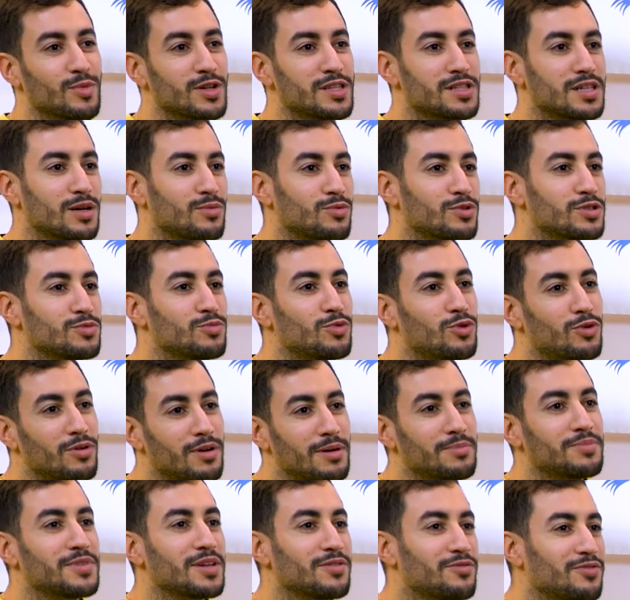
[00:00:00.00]
médecins m'ont dit bon on
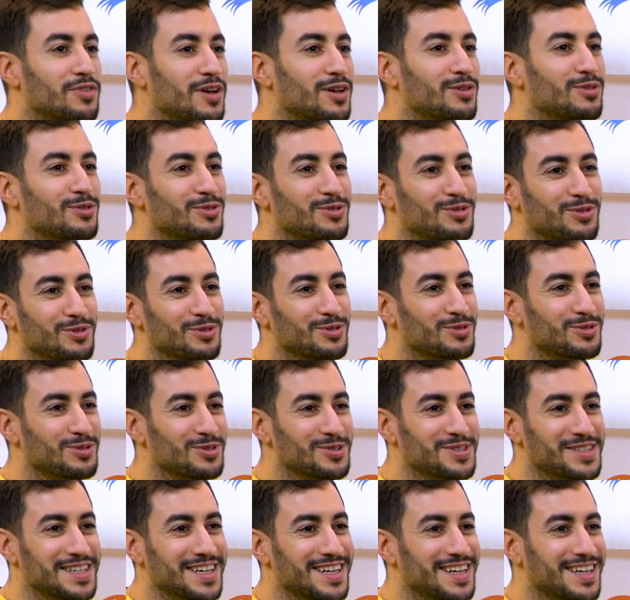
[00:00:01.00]
va peut-être faire d'autres trucs
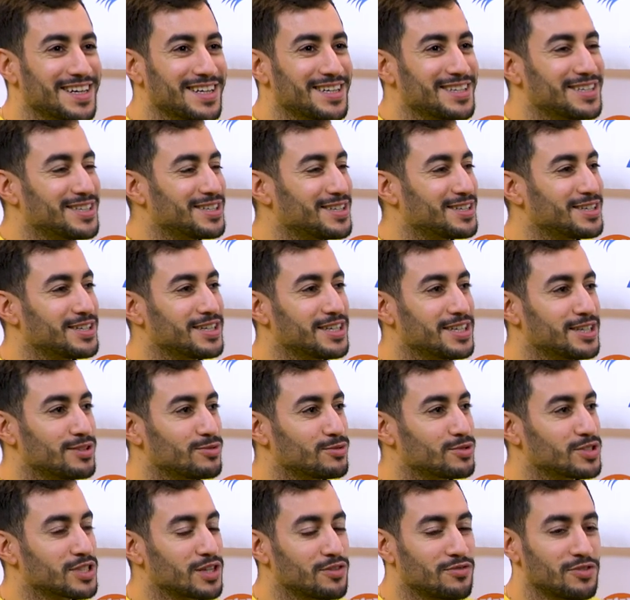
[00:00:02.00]
que ça et
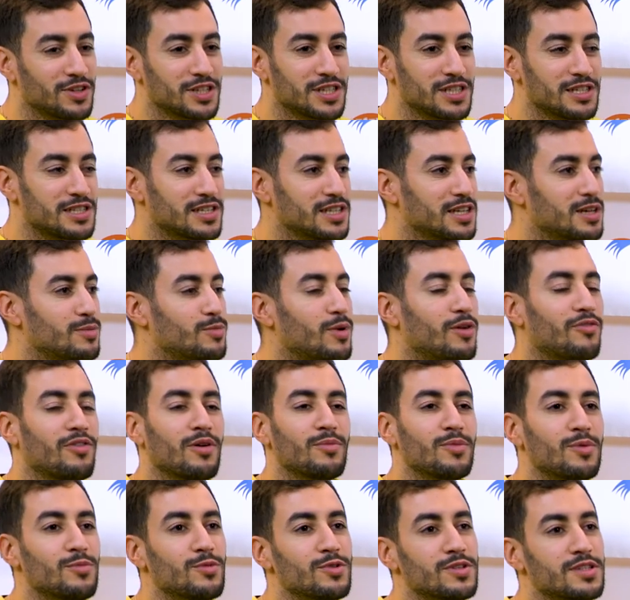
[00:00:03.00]
donc je réfléchissais, ma
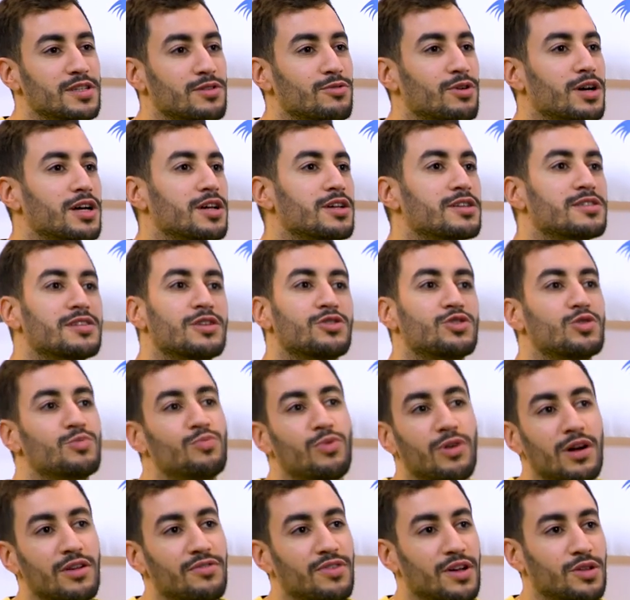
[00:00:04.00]
famille me disait ouais ça tu
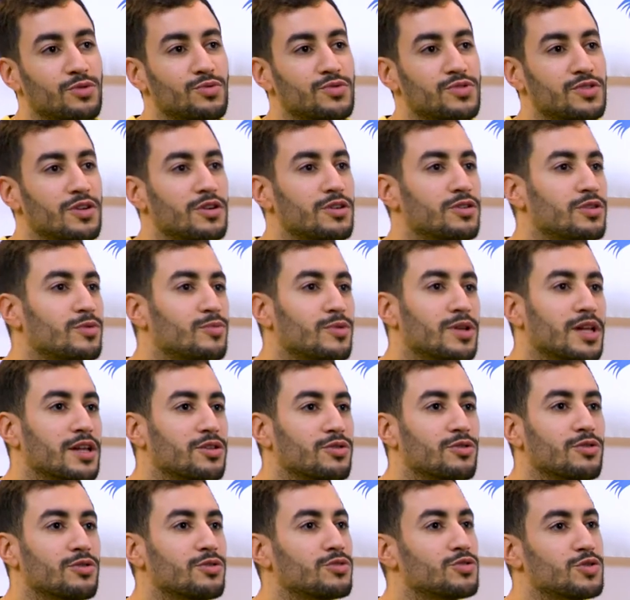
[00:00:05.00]
pourrais le faire tout seul, demande un
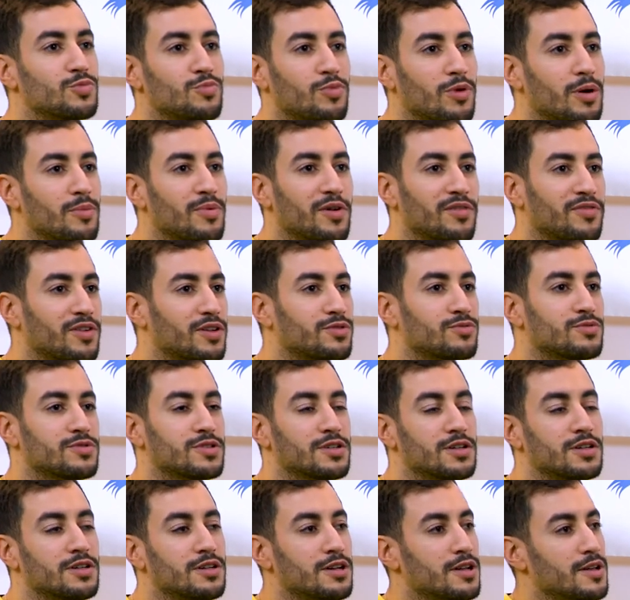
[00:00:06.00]
truc que tu pourrais pas faire tout
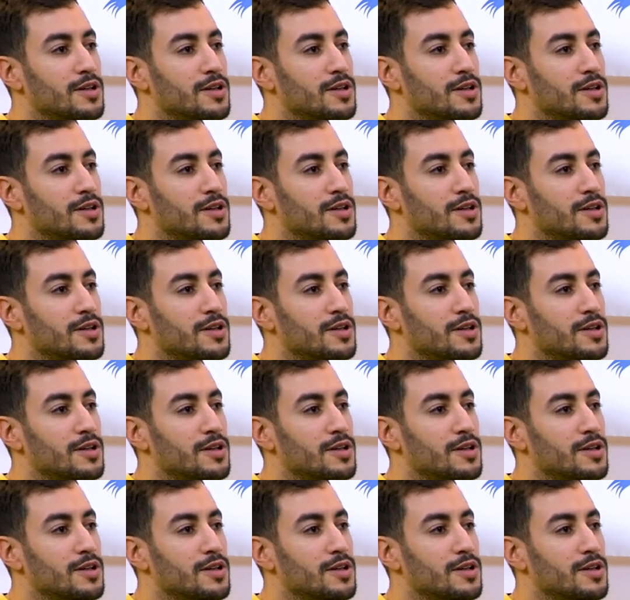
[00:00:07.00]
seul.